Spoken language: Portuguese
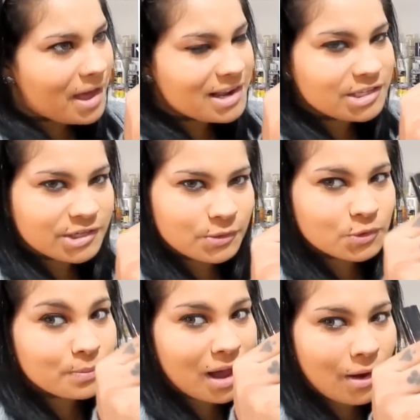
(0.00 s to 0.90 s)

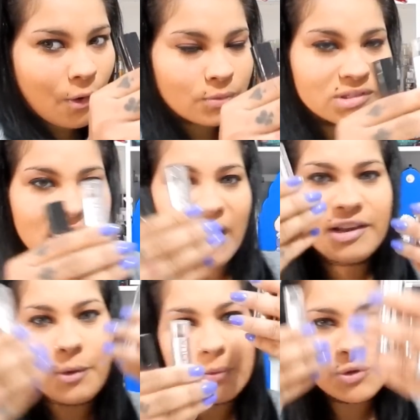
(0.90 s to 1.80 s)
baratinhos marrons,
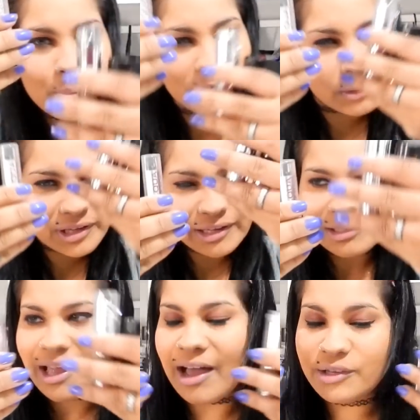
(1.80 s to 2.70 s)
cada um de uma
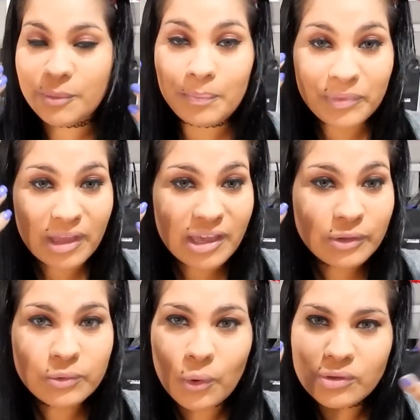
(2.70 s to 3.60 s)
tonalidade e
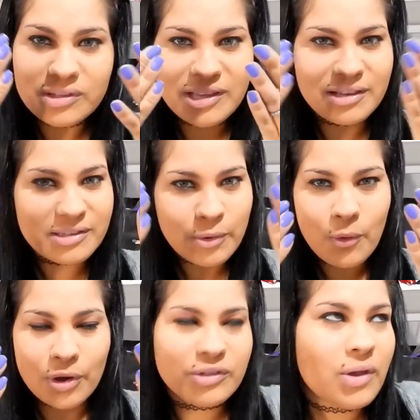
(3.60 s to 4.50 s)
todos eles eu
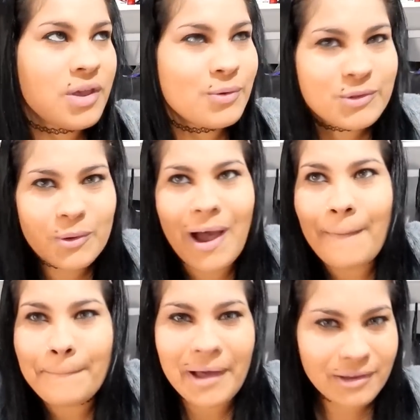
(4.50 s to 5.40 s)
gosto. Eu sou
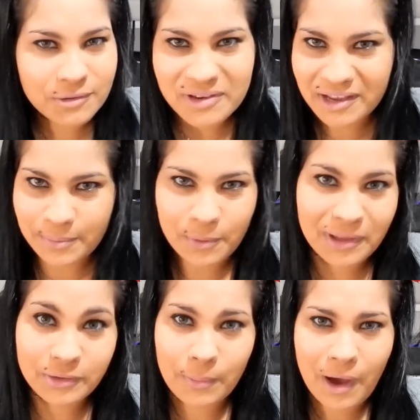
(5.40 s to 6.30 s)
apaixonada por
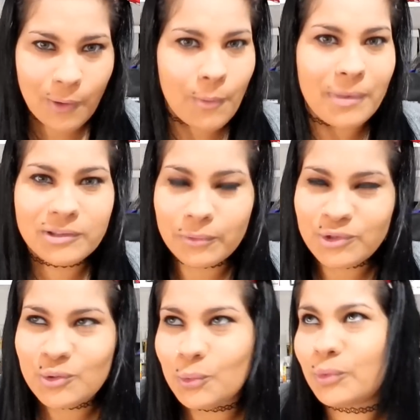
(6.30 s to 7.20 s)
batom marrom, batom
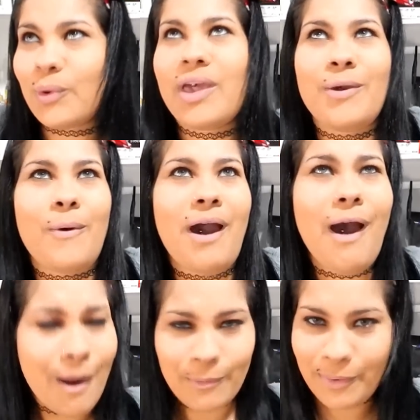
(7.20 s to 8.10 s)
escuro, eu
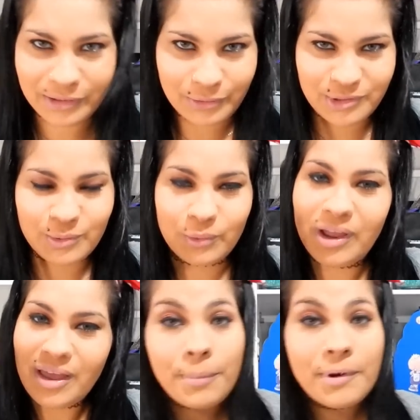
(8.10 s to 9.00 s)
amo batom escuro.
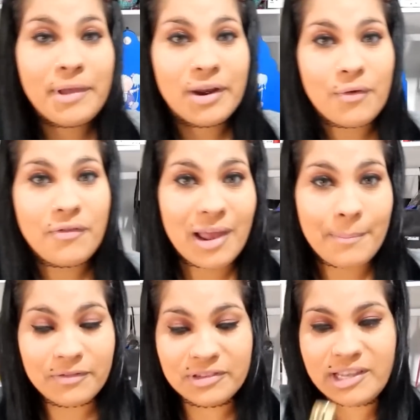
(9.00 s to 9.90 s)
O primeiro que eu vou falar
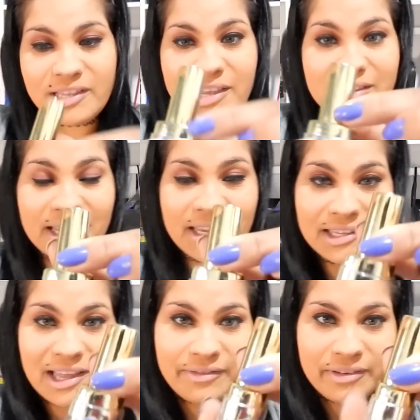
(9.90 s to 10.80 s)
pra vocês é esse aqui
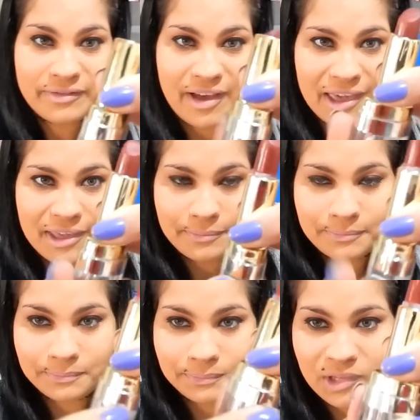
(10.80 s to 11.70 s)
da Vivai.
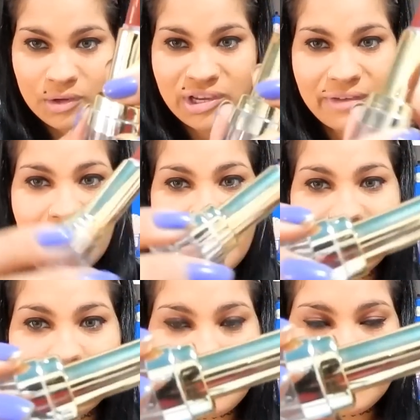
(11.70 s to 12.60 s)
Eu já
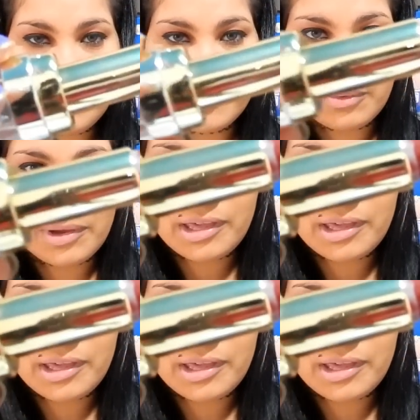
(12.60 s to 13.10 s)
falei sobre esse batom